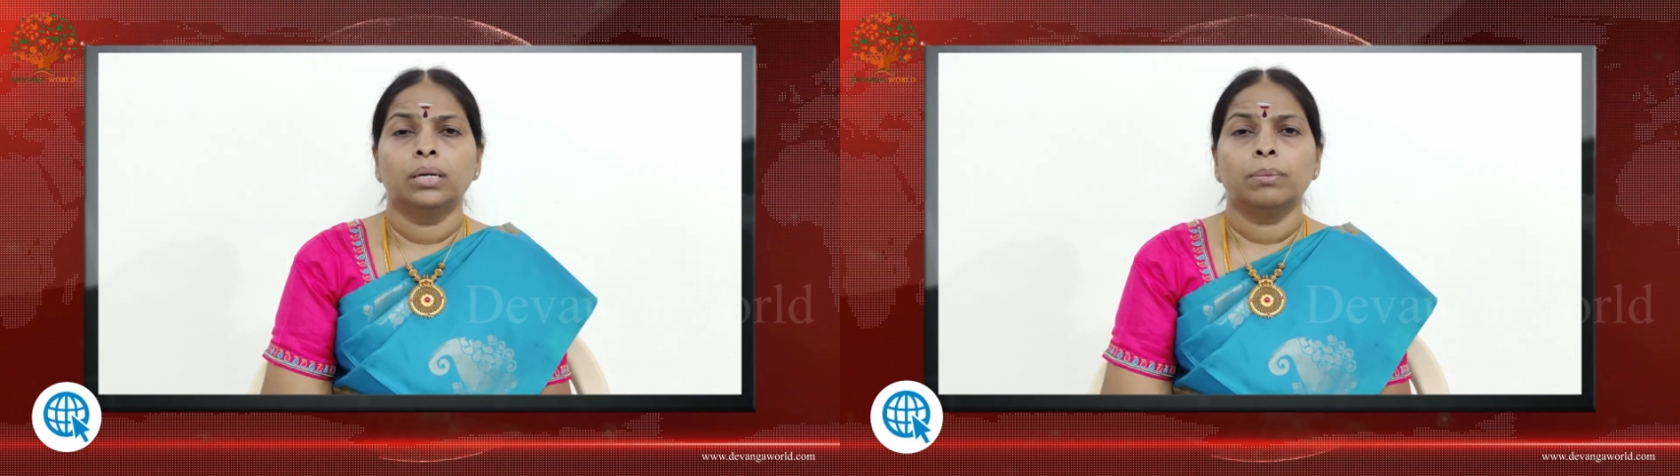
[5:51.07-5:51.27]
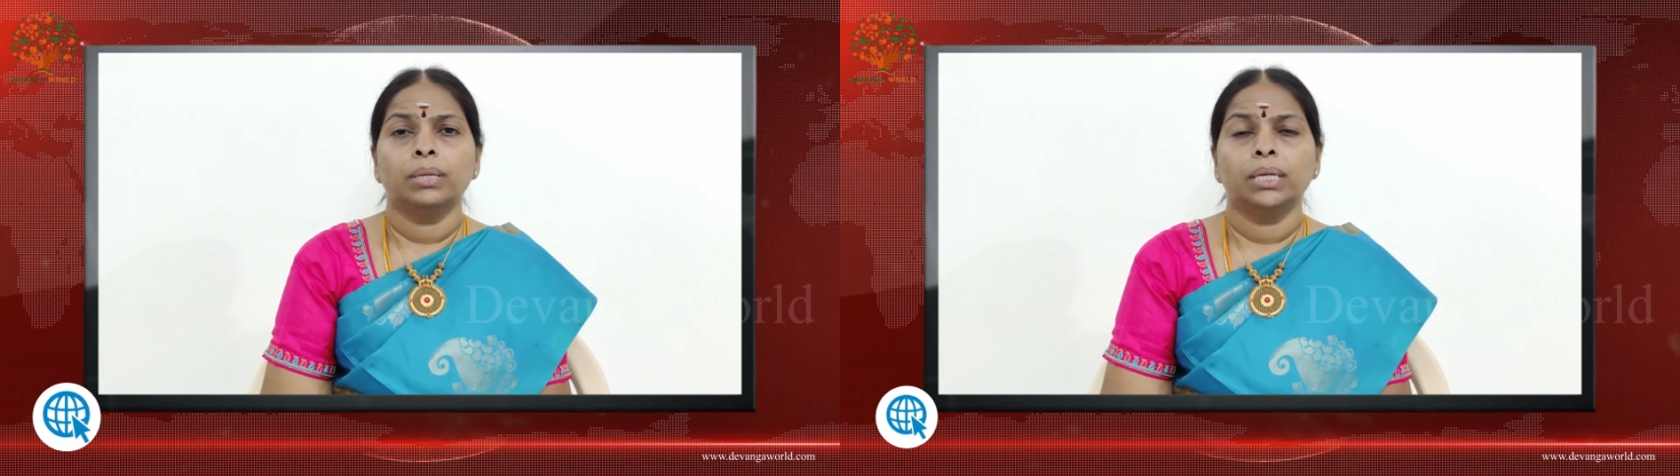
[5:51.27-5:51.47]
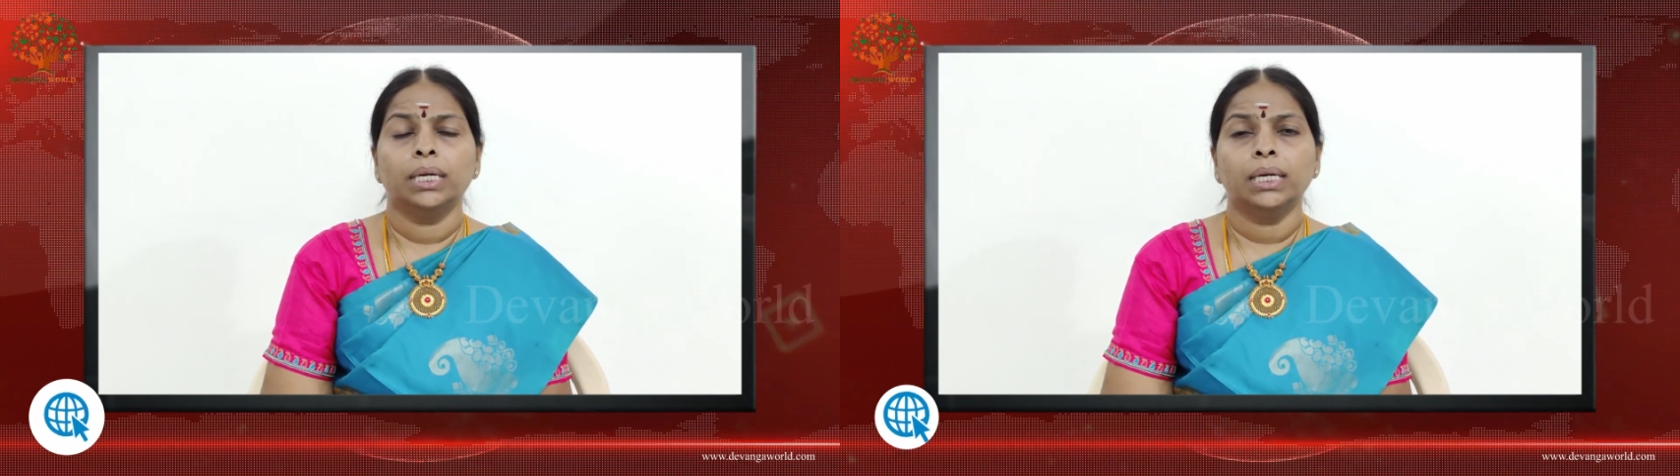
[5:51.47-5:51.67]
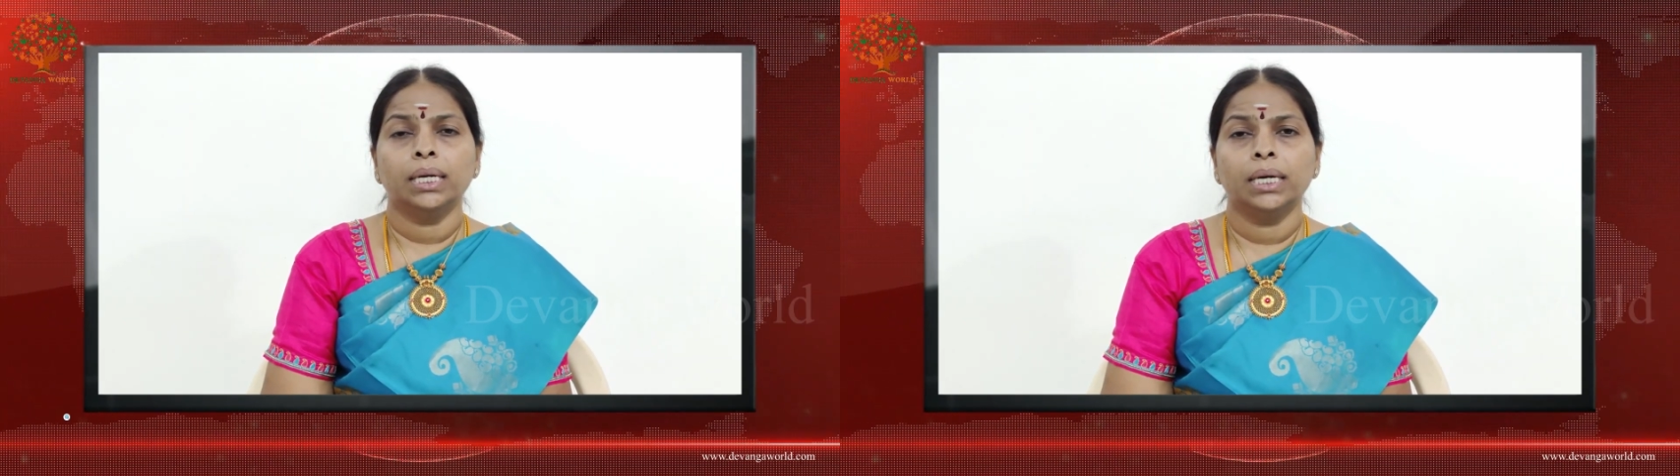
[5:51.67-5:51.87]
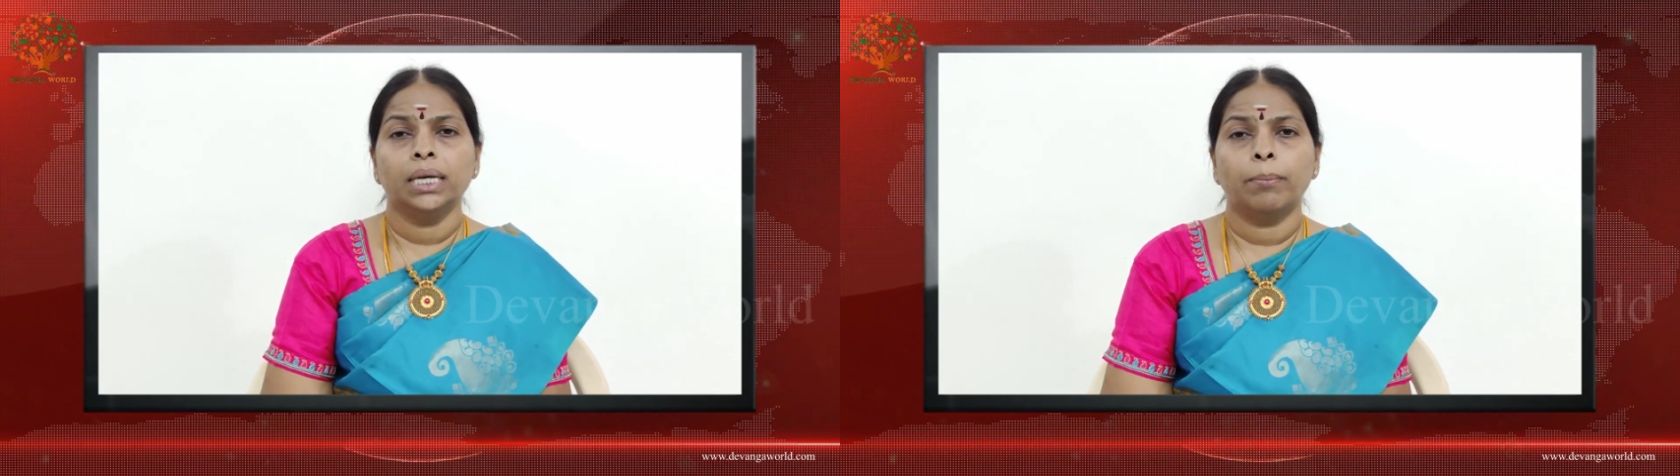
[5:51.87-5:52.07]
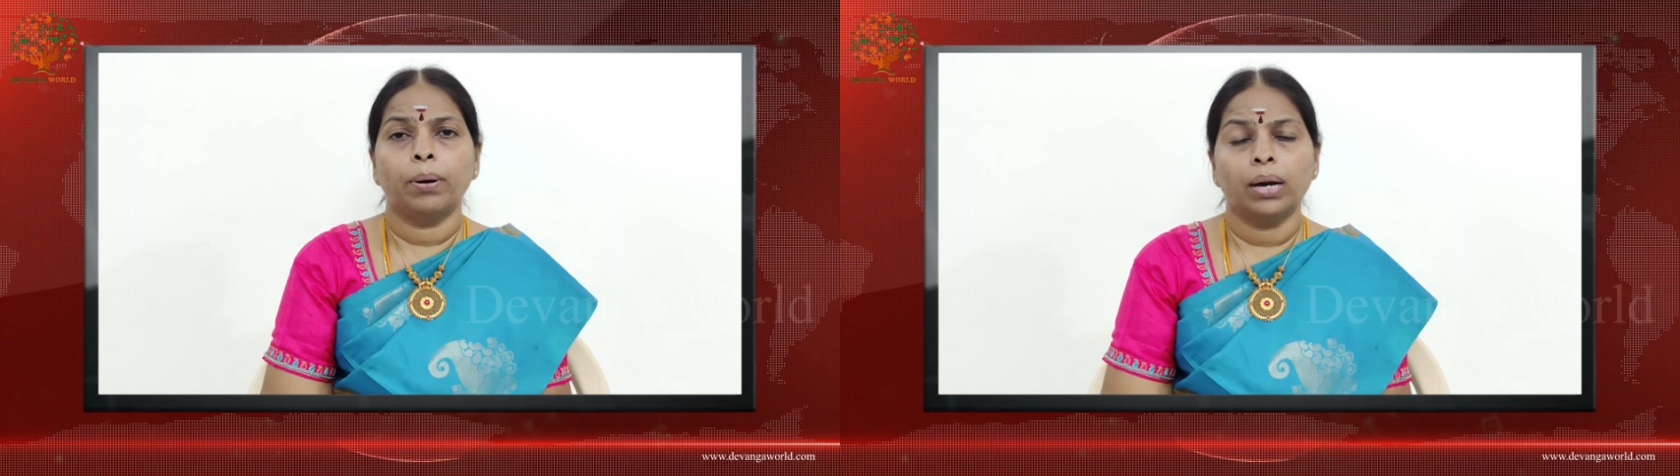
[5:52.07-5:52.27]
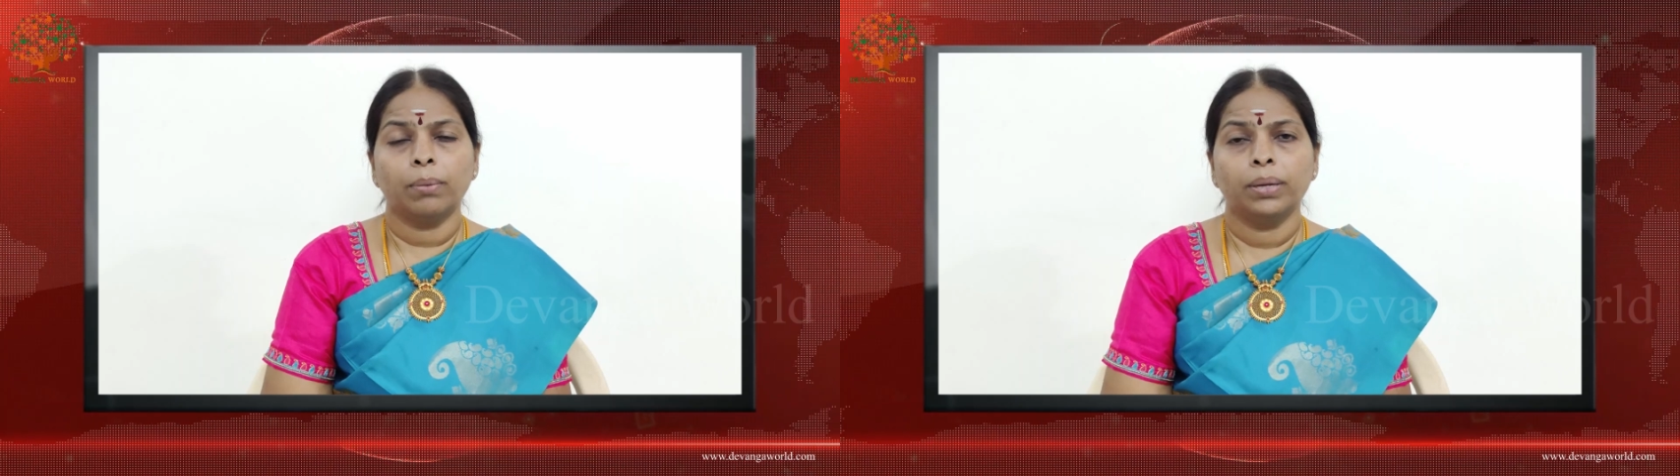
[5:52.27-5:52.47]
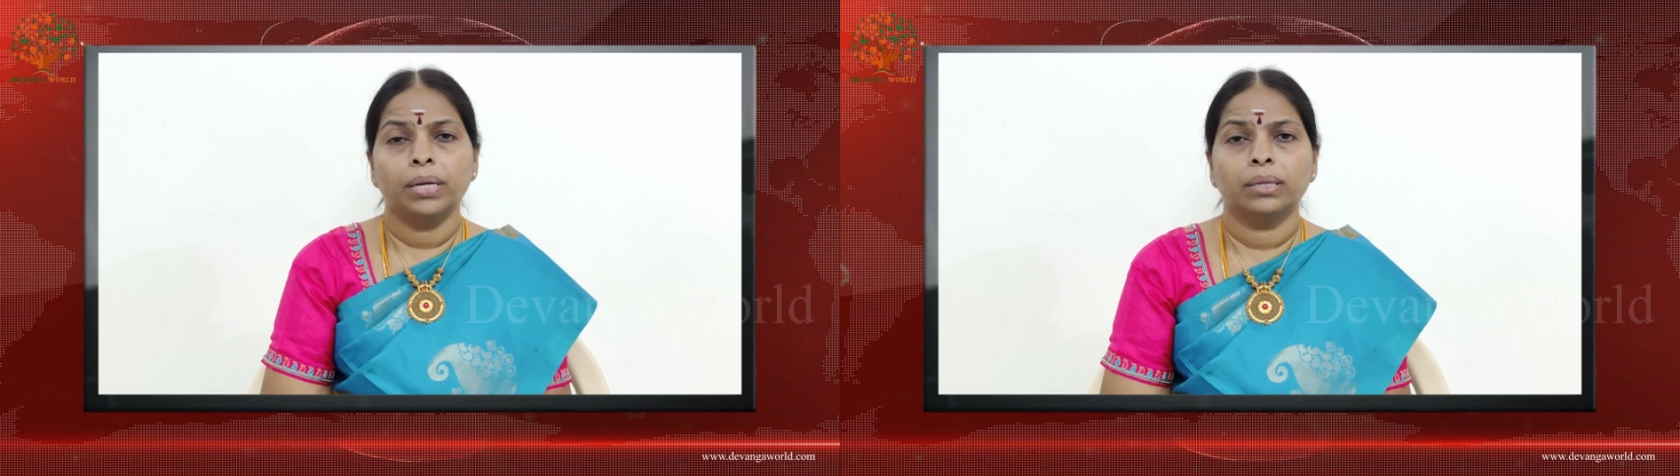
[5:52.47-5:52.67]
நமது நீண்ட நெடிய
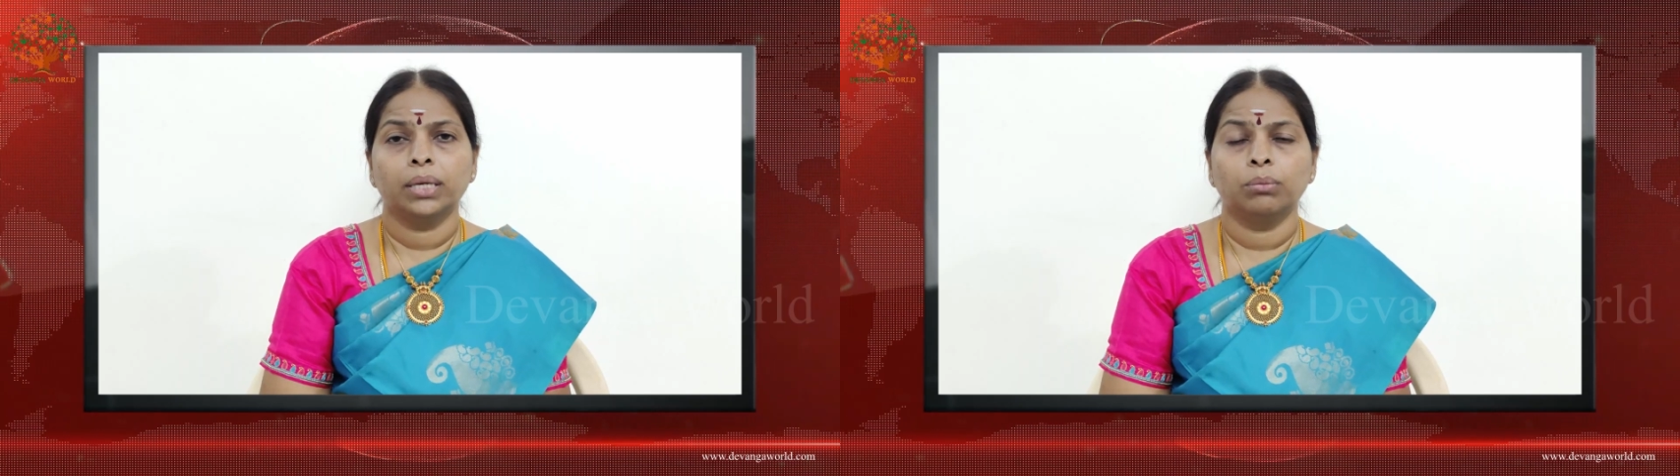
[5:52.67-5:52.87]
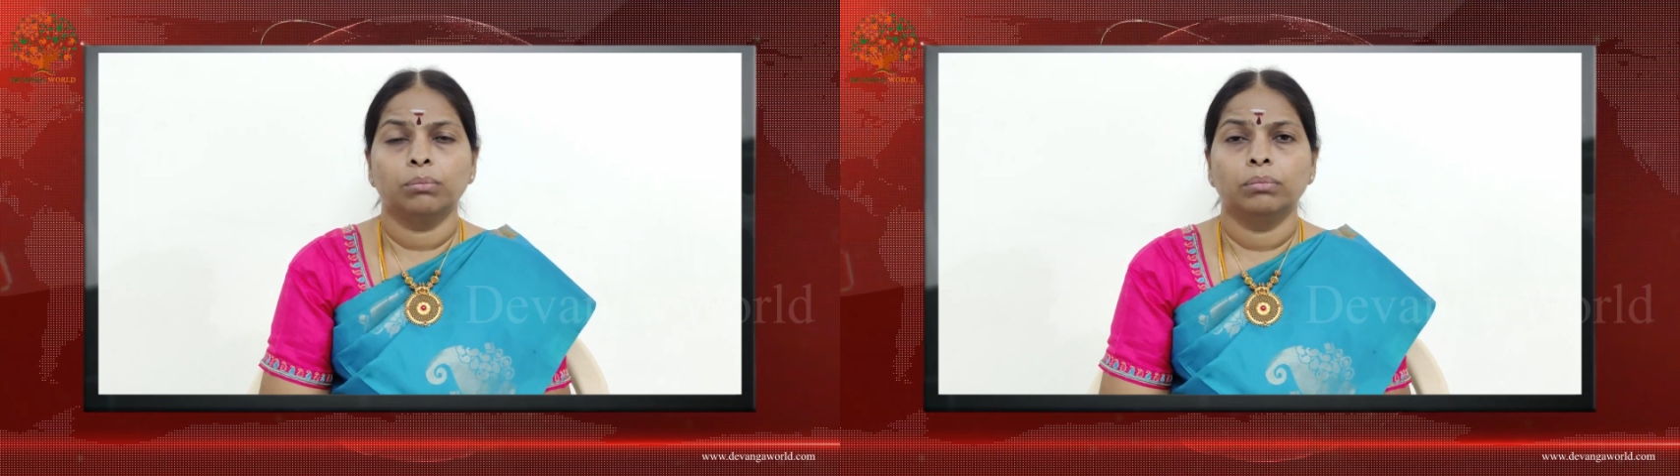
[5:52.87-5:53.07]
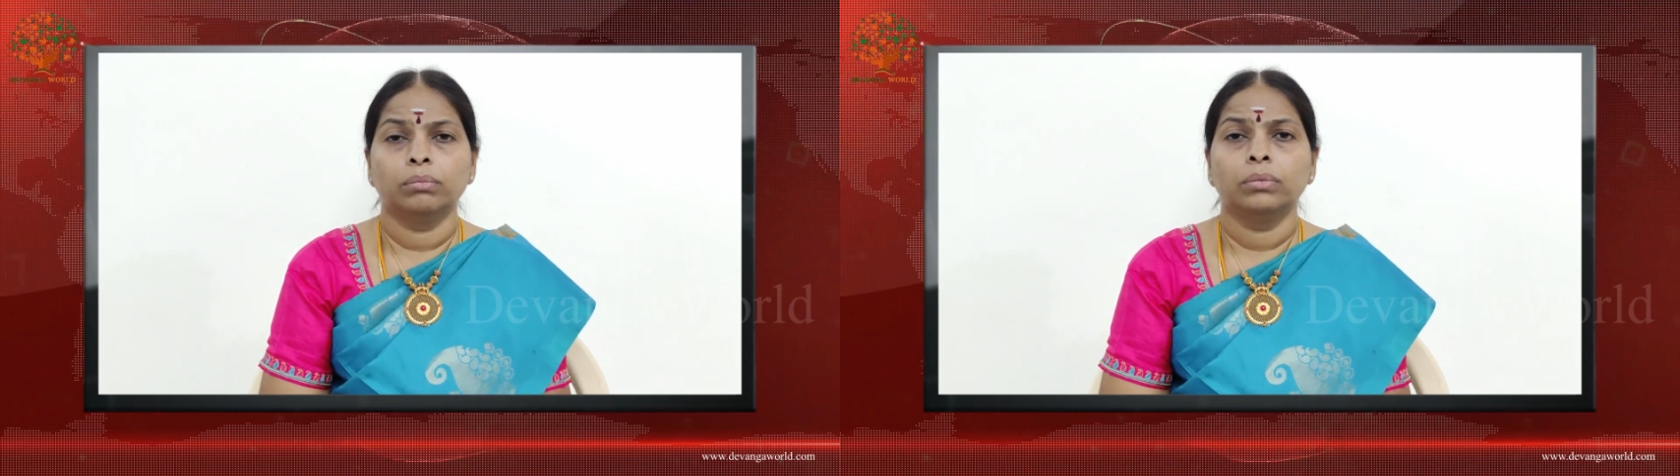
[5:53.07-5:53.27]
பாரம்பரியத்தையும்